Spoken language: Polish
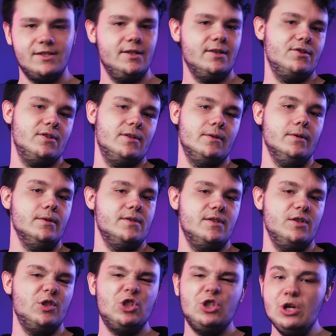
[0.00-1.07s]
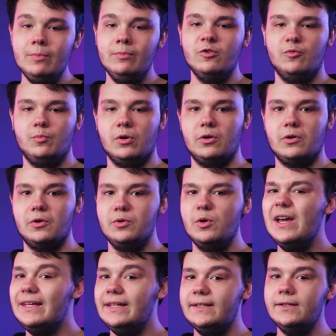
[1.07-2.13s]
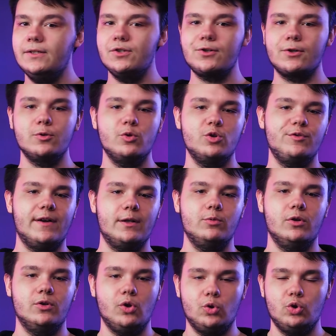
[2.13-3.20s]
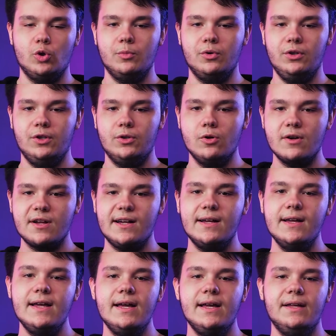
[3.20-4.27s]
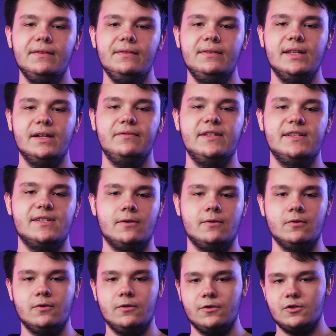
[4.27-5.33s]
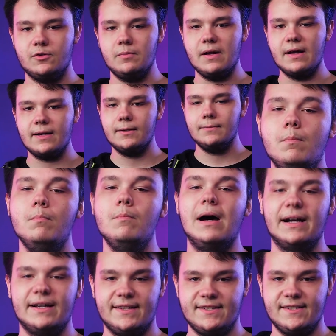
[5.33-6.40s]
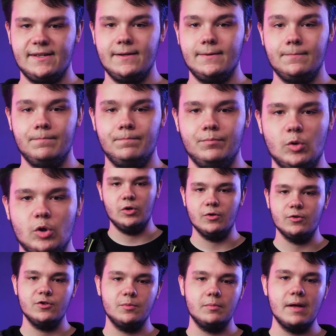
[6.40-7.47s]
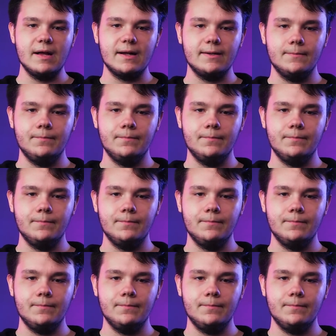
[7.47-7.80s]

z tychże nocy, ciemno w pokoju, jedyne źródło światła to to monitora, nawiedza go koszmar. Maxa koszmar.